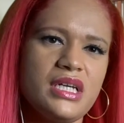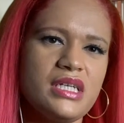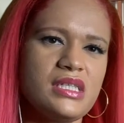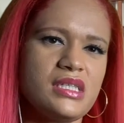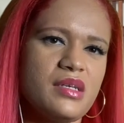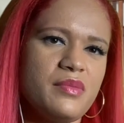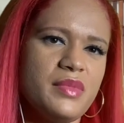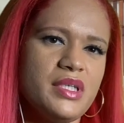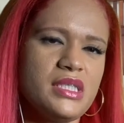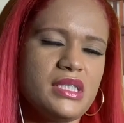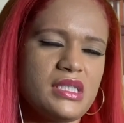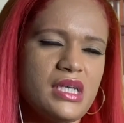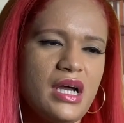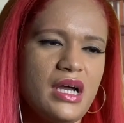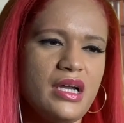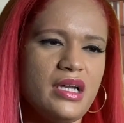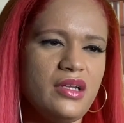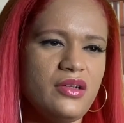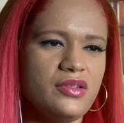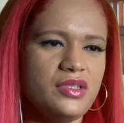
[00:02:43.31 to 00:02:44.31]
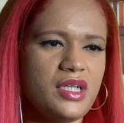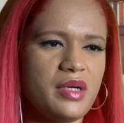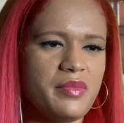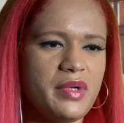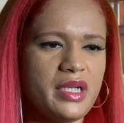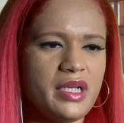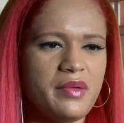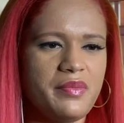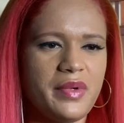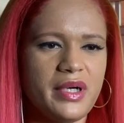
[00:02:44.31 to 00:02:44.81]
este mensaje lo
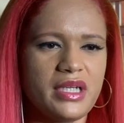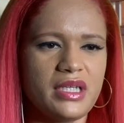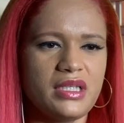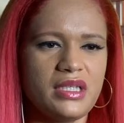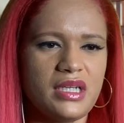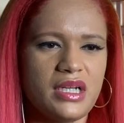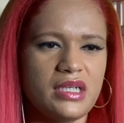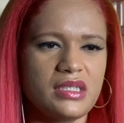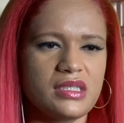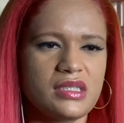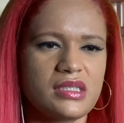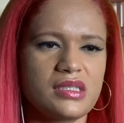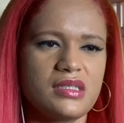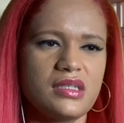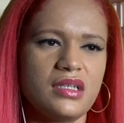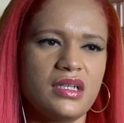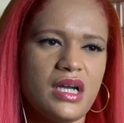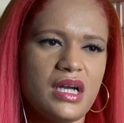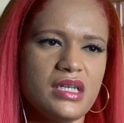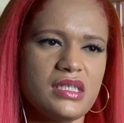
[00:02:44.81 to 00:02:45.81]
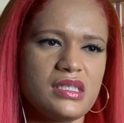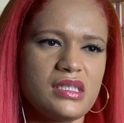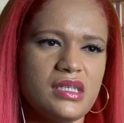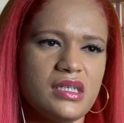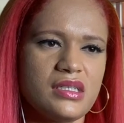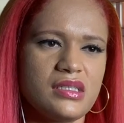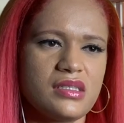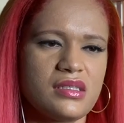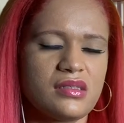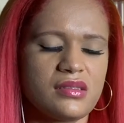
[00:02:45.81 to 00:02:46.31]
llamaré para atrás.
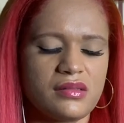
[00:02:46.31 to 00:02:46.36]
Gracias.